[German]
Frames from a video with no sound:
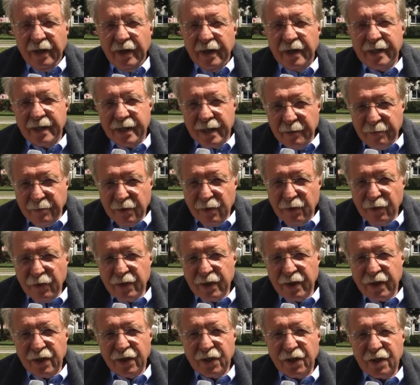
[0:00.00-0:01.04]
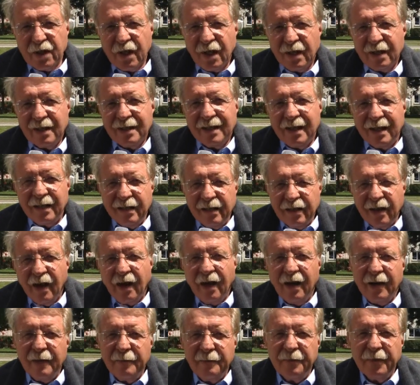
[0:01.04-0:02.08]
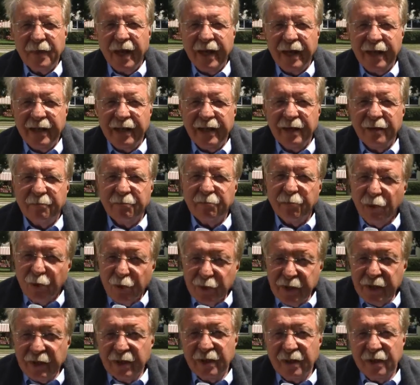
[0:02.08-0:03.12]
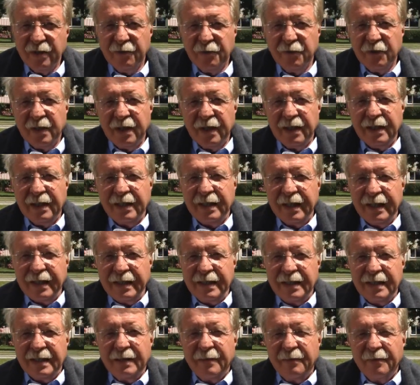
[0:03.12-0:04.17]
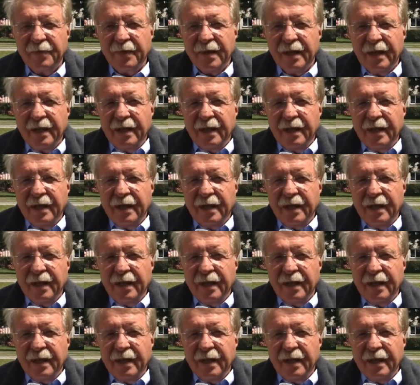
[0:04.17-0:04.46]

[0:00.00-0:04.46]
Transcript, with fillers: Es gibt in unserer Stadt seit Jahren eine positive Tendenz,